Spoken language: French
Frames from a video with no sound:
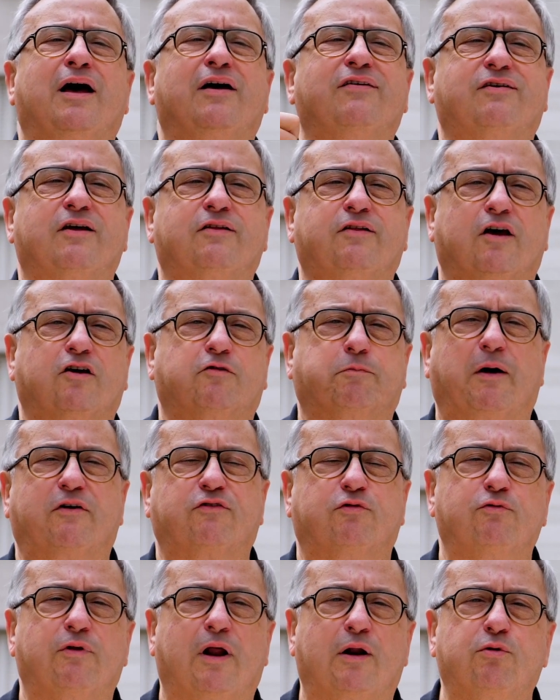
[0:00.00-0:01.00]
et cette
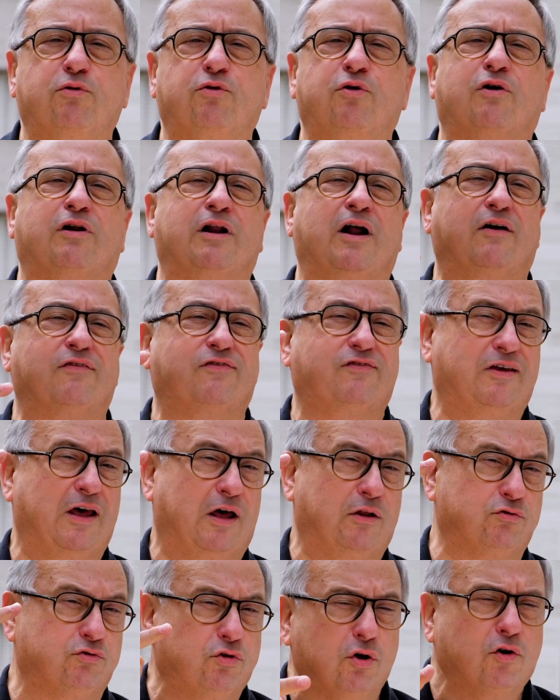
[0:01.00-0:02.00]
expression de la lutte de classe. Il y
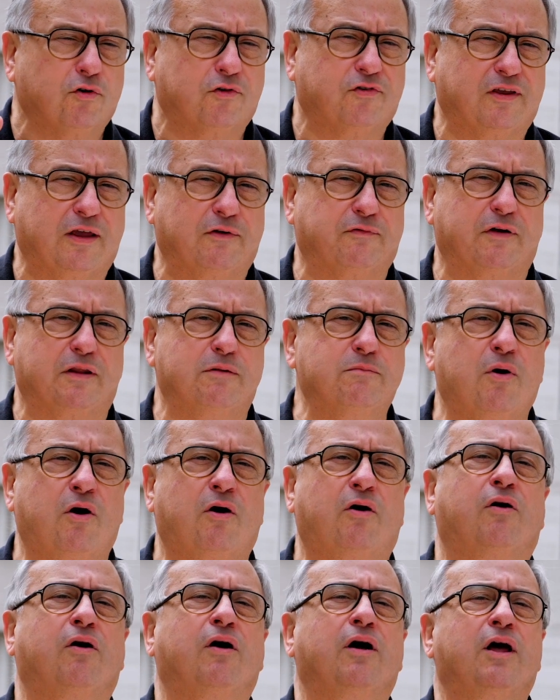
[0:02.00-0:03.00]
a deux
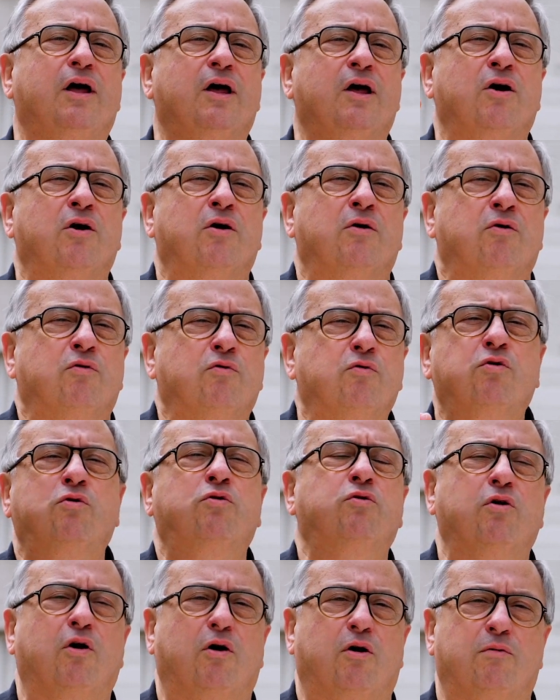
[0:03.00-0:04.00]
événements
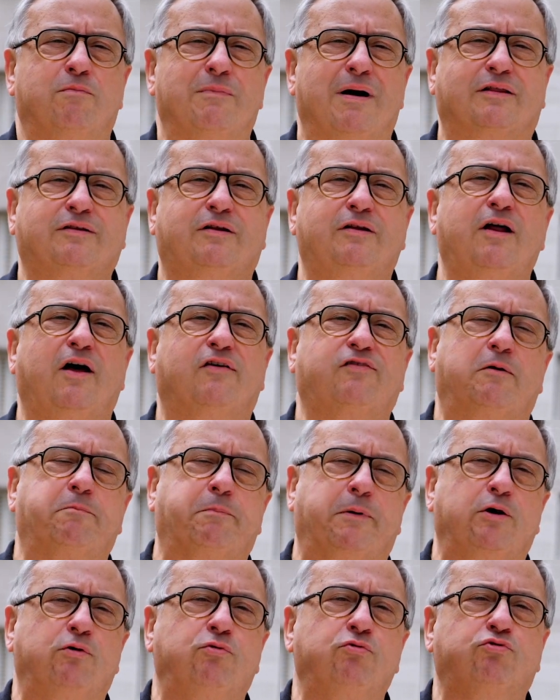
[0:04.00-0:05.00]
où euh, Martinez a
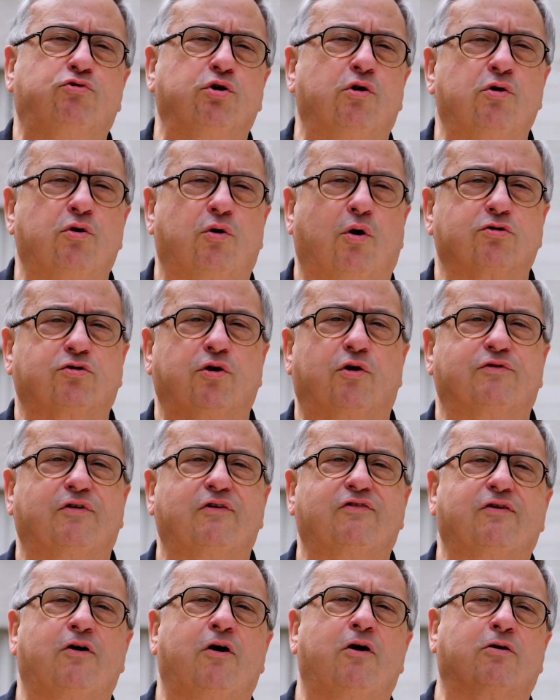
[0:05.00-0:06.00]
pris une tôle
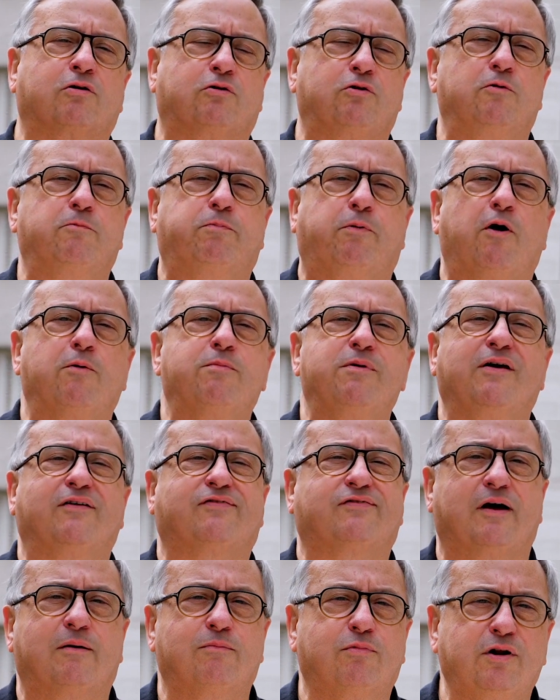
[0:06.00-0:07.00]
retentissante, le premier
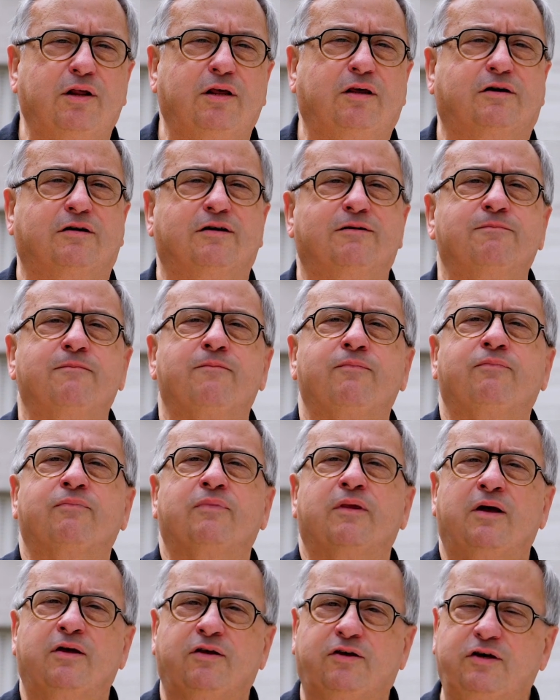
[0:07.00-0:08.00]
symbolique,
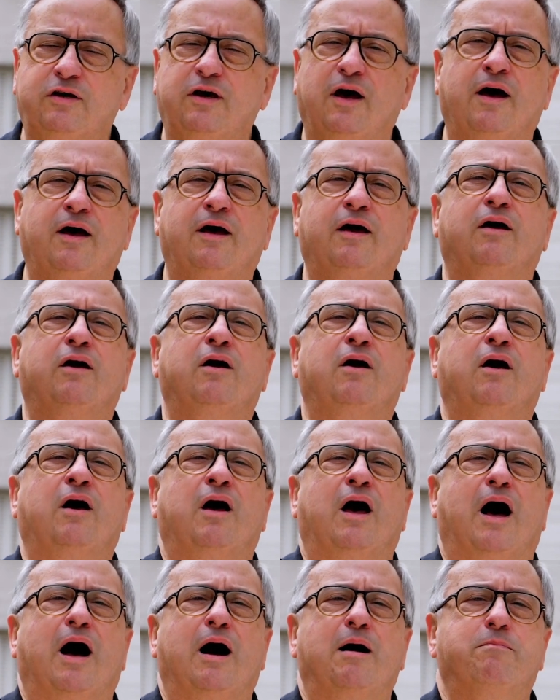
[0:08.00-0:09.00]
qui est
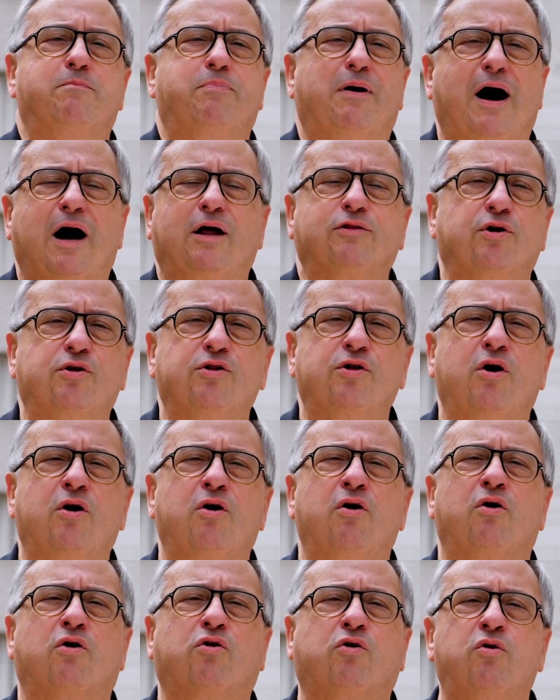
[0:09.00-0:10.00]
un bras
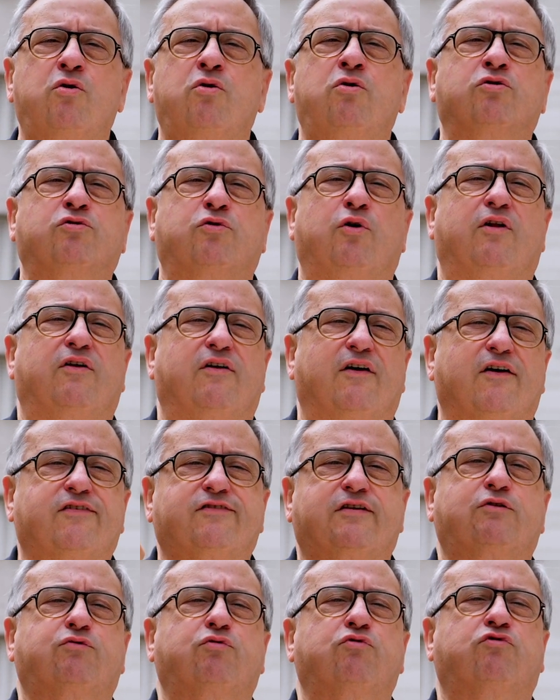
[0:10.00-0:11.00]
d'honneur contre les
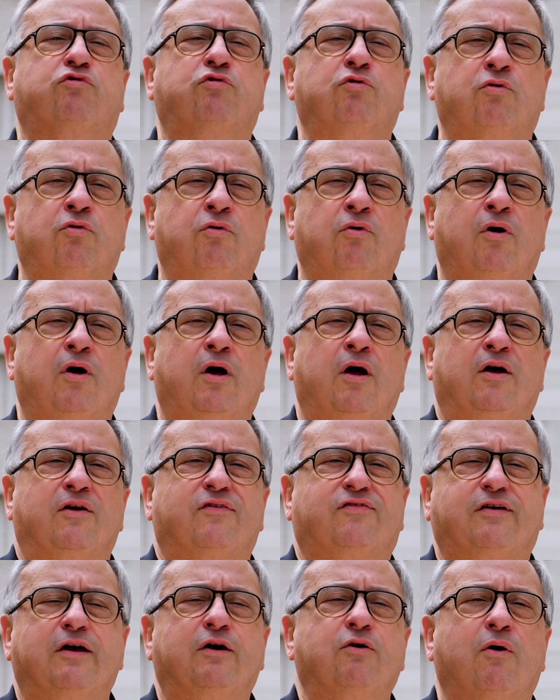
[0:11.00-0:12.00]
institutions
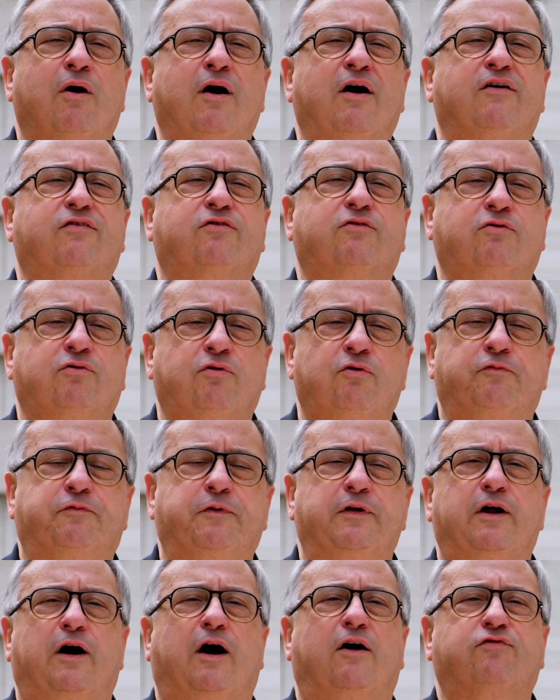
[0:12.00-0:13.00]
CES,
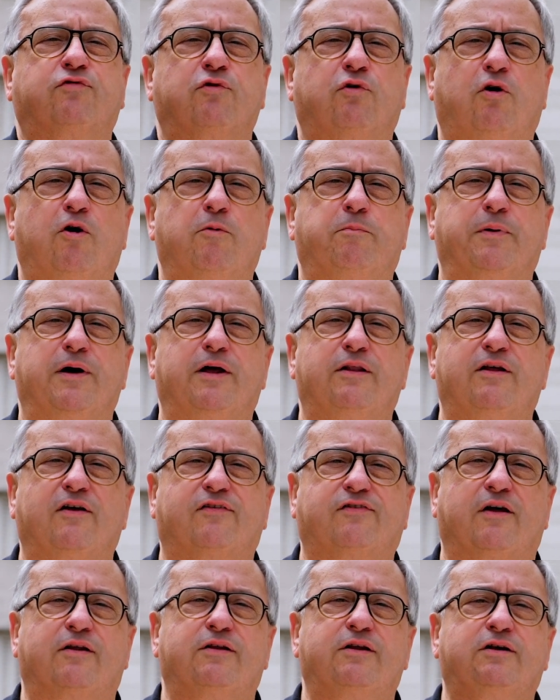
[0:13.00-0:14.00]
Confédération européenne des
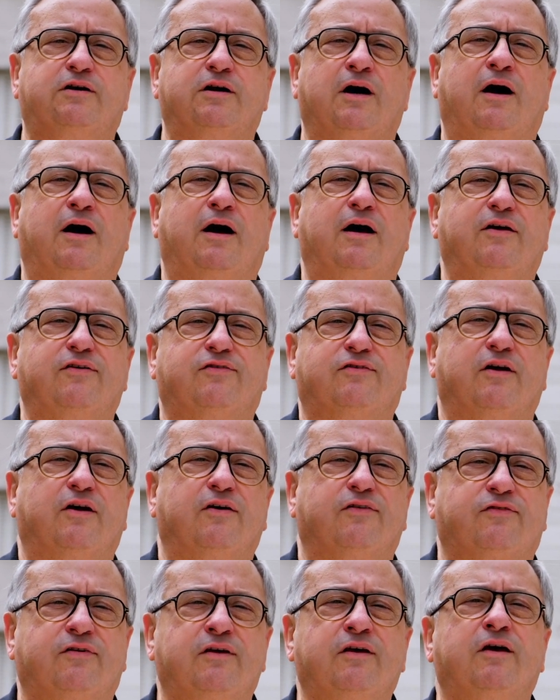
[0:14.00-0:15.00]
syndicats, et
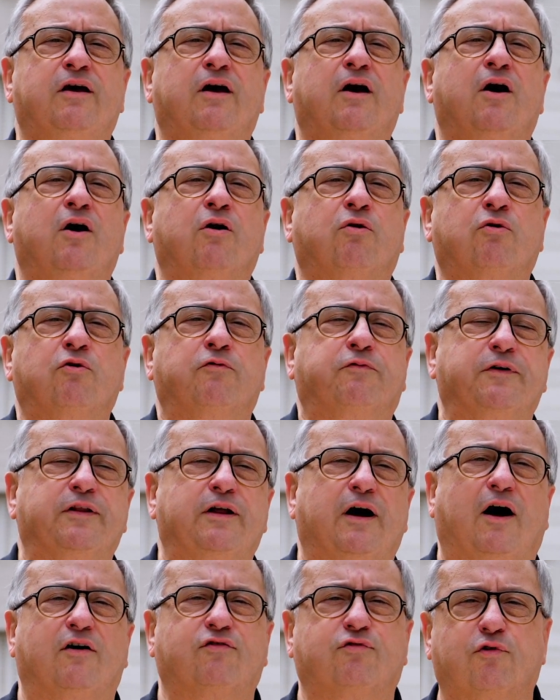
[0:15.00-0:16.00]
CSI,
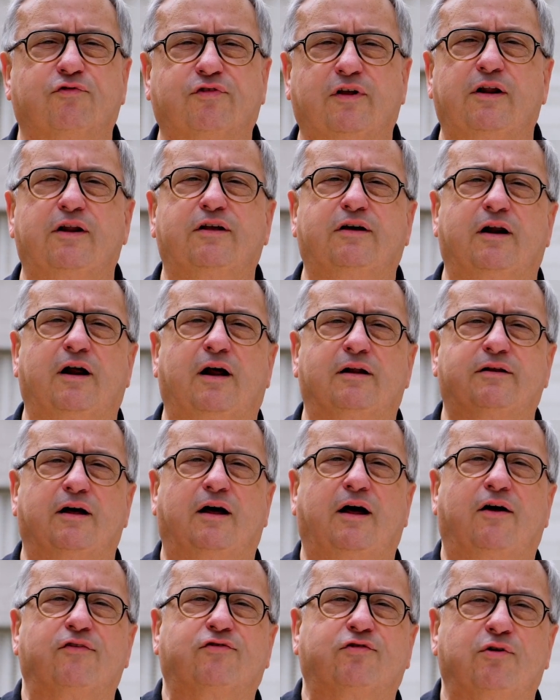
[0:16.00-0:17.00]
Confédération syndicale
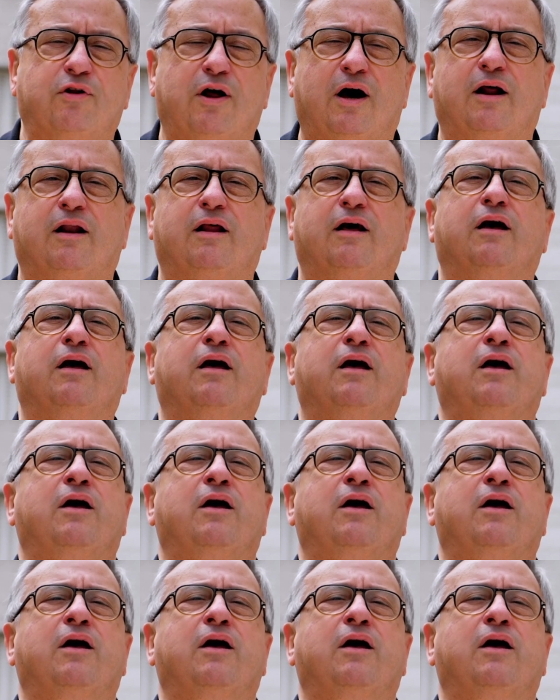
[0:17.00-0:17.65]
internationale,